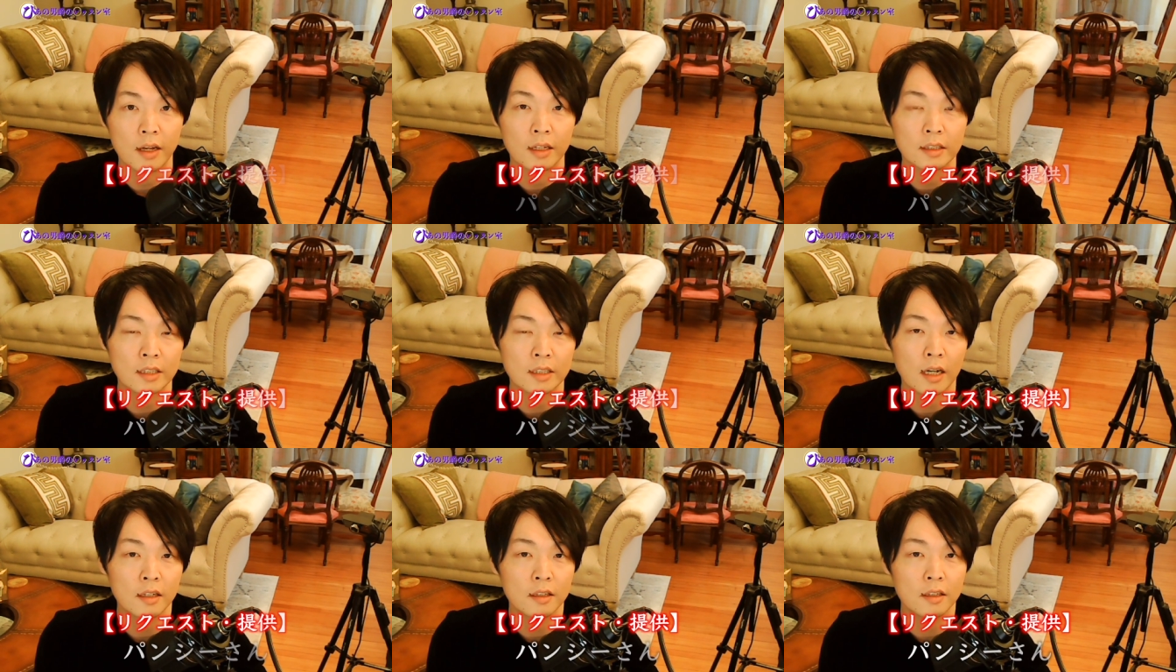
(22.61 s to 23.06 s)

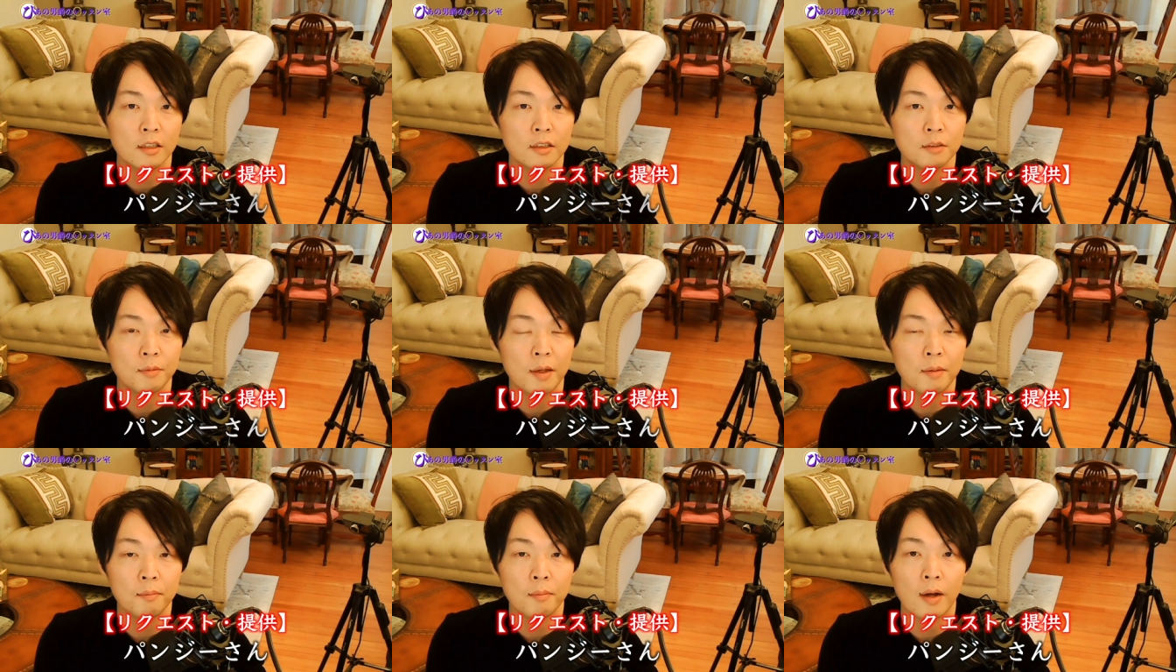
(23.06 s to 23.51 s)

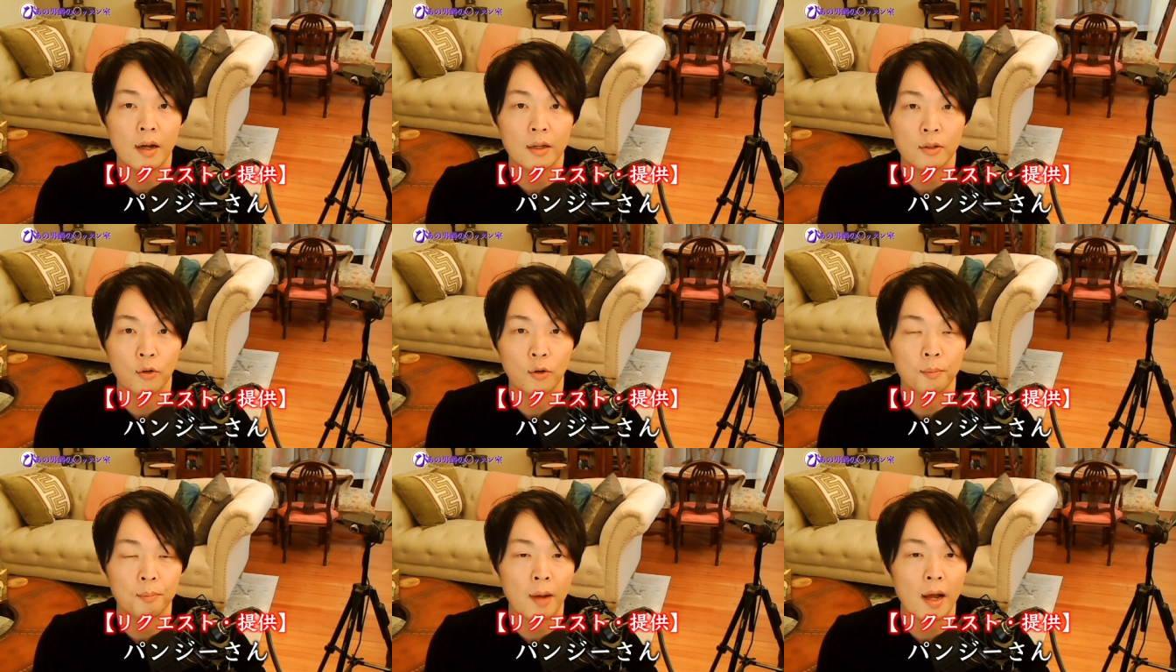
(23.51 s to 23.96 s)
チャンネルメンバー
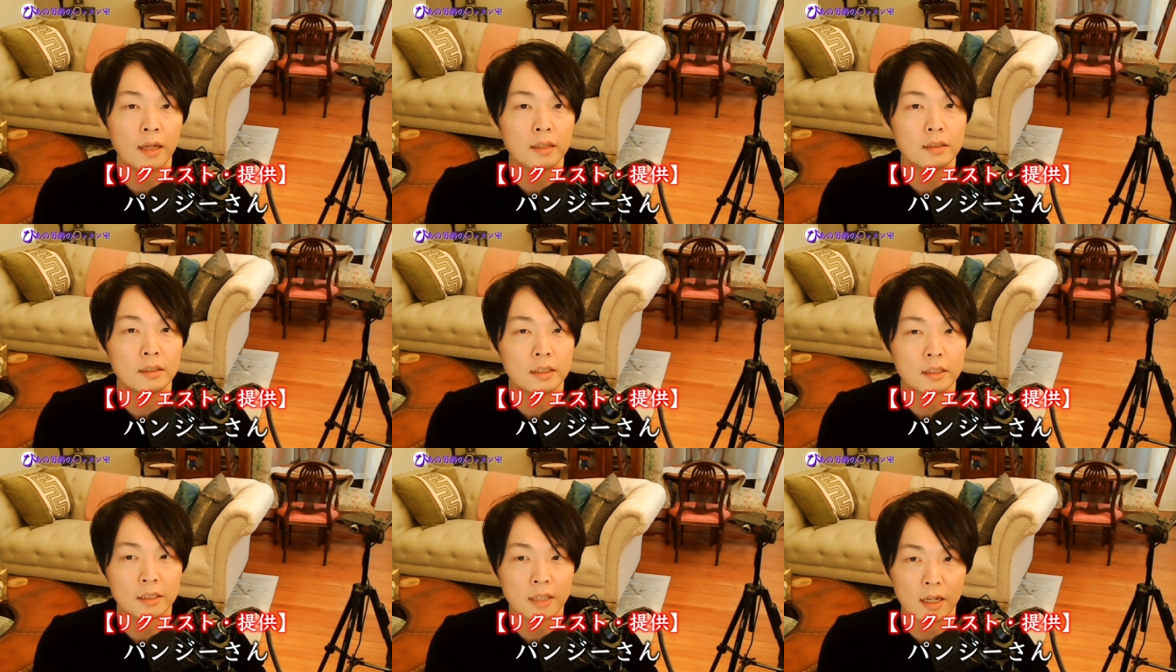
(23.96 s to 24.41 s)
の
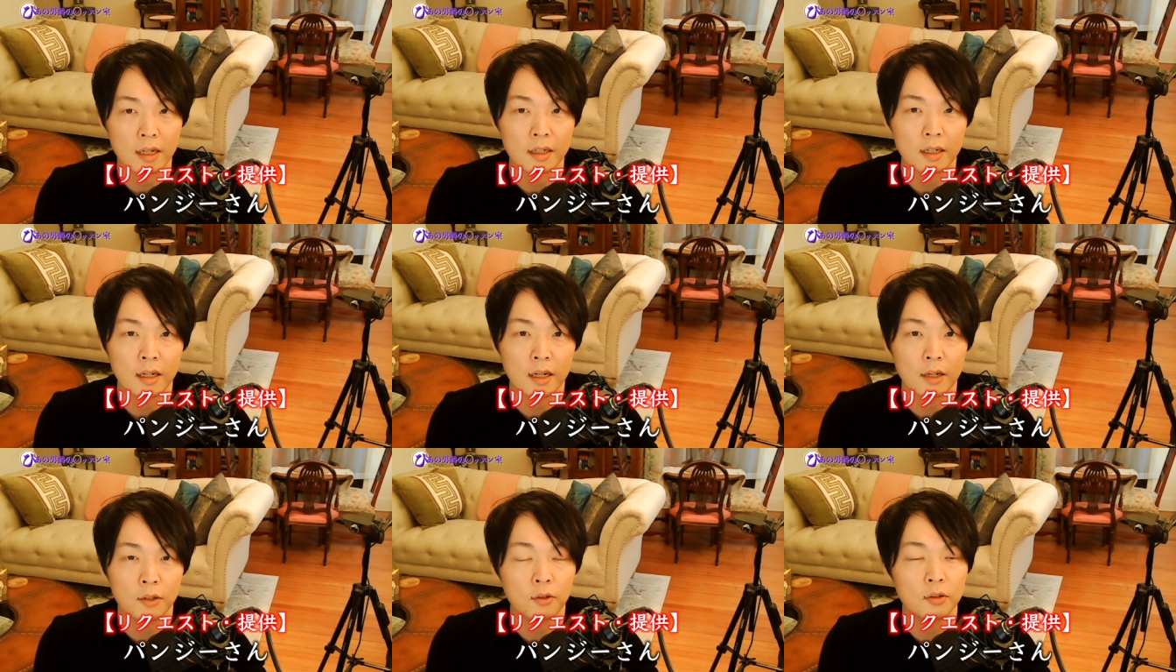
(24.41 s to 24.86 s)
パンジーさ
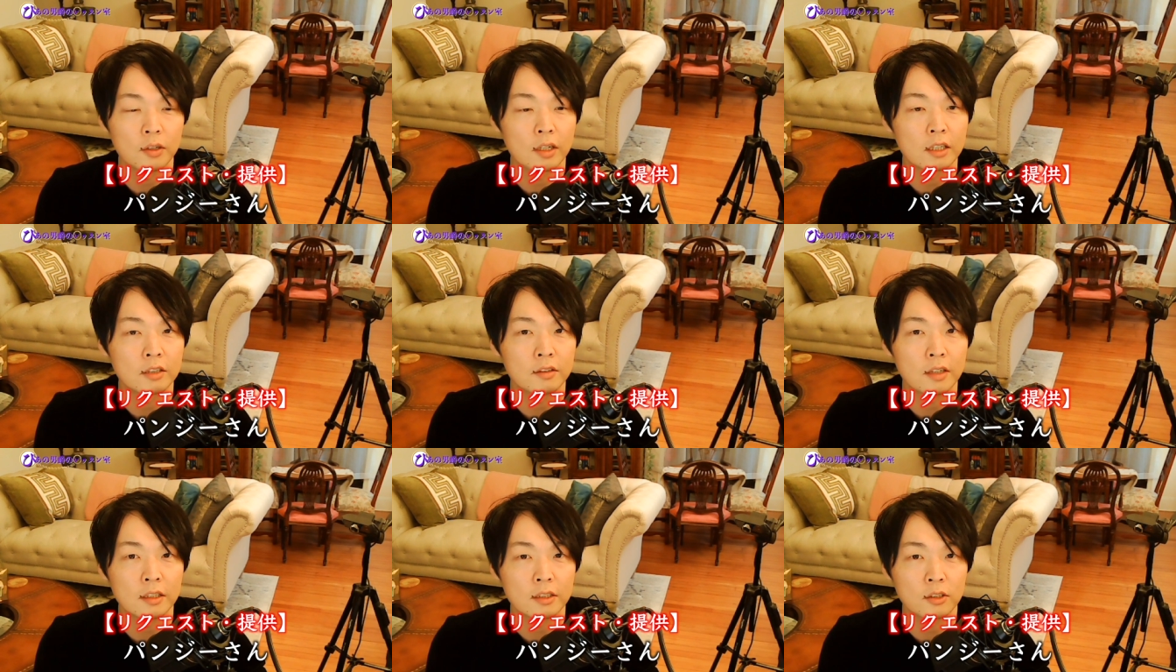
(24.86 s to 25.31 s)
んからの
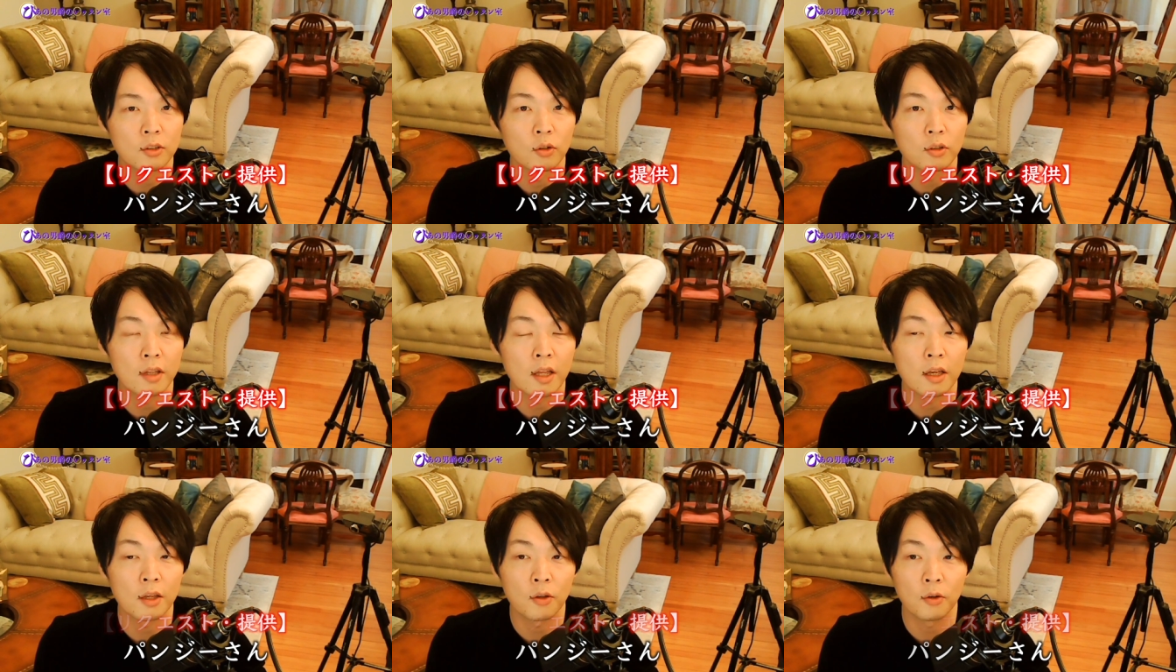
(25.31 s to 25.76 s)
リクエスト
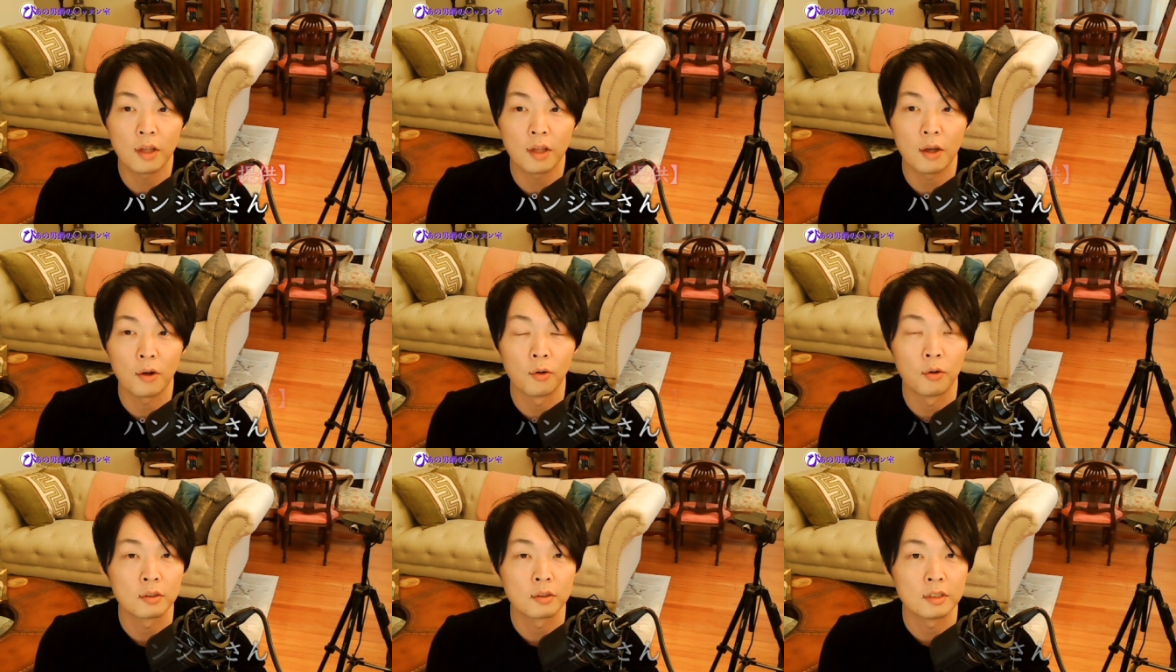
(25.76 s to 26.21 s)
提供で
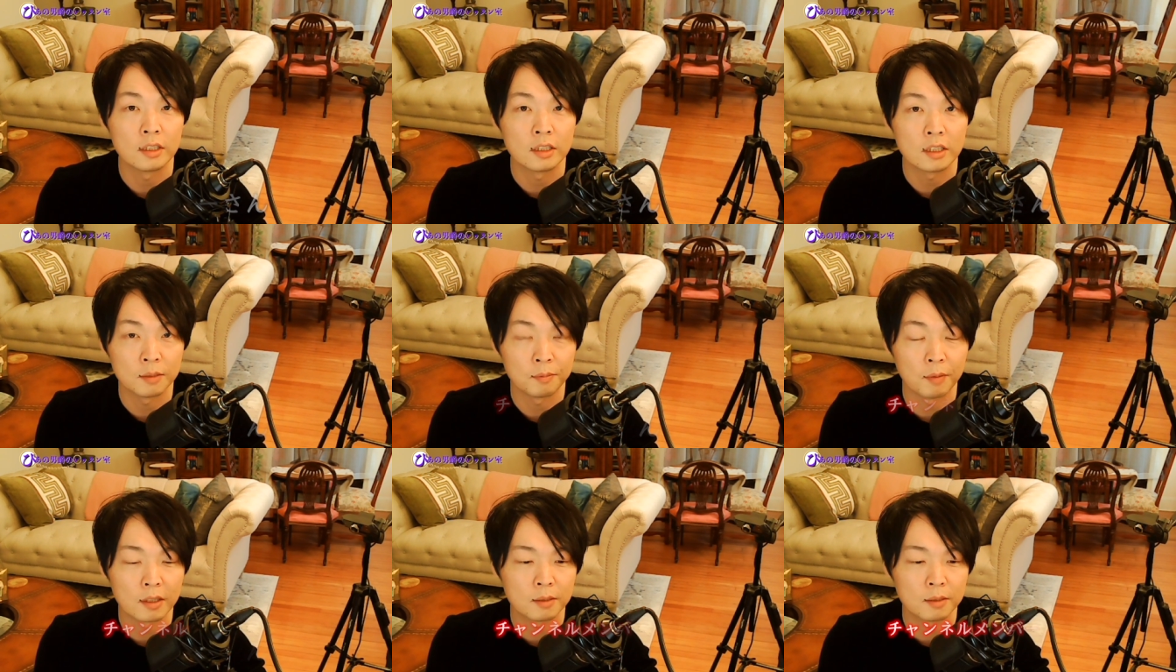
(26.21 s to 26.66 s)
お送り
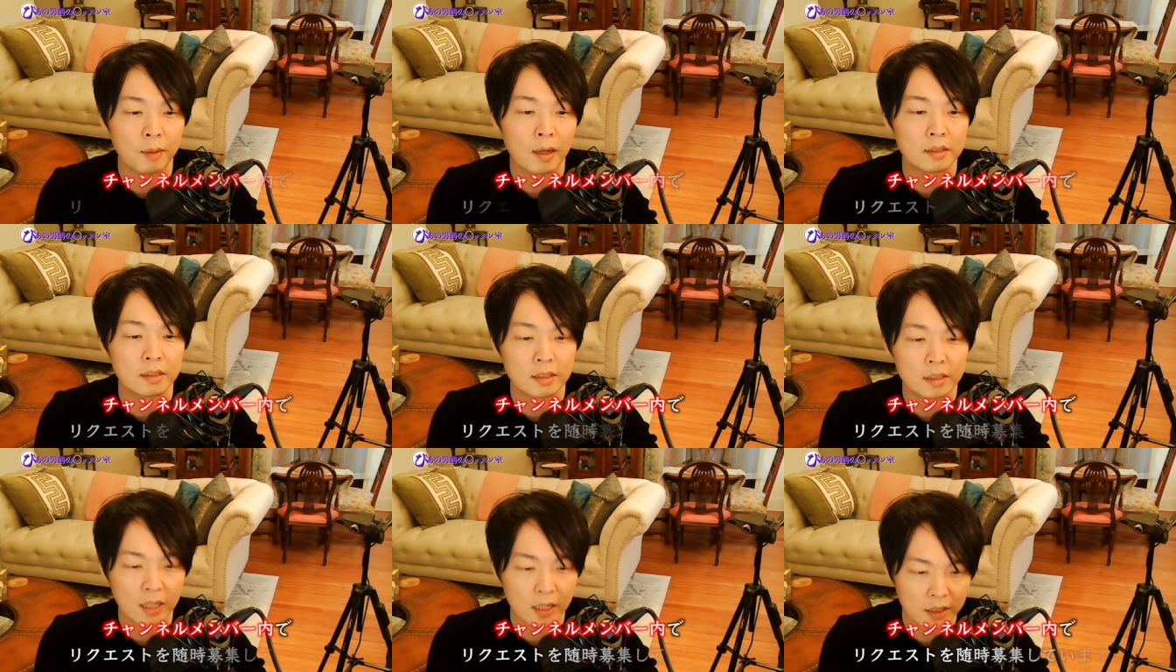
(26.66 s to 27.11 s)
します。
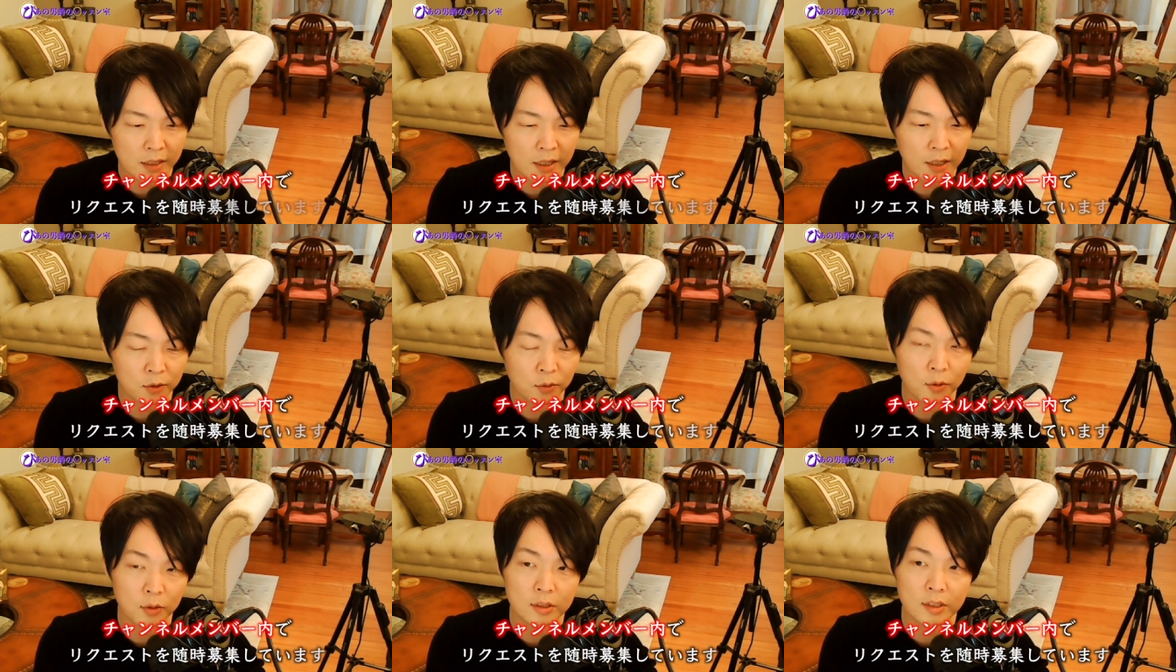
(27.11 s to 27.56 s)
パンジーさんあり
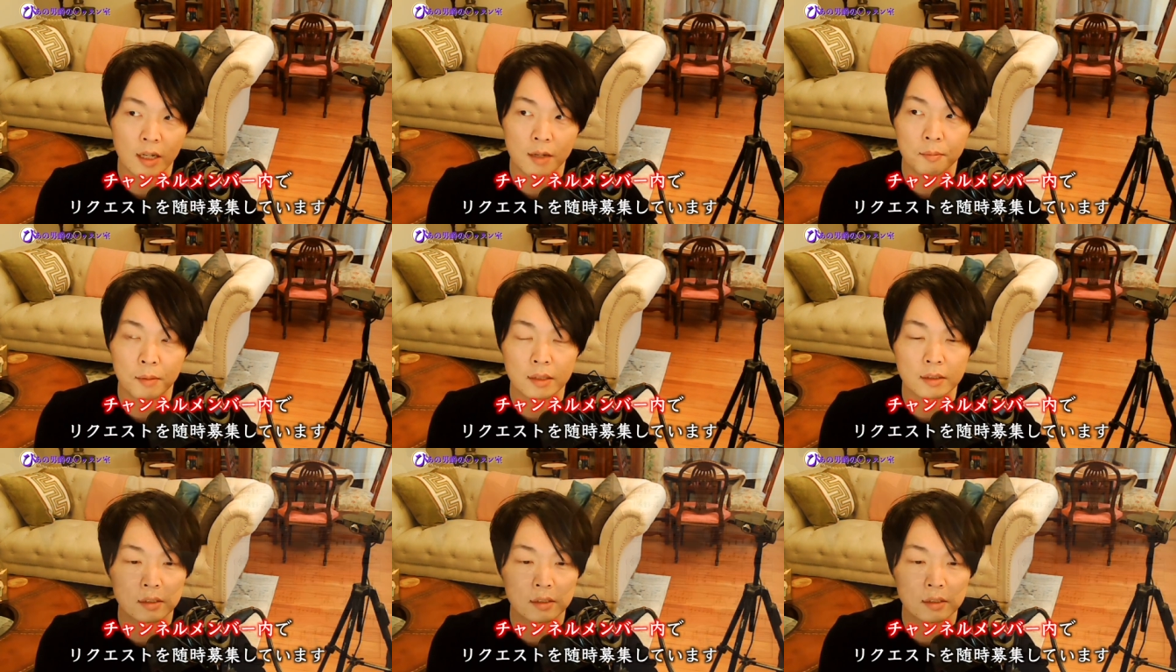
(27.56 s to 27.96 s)
がとうございま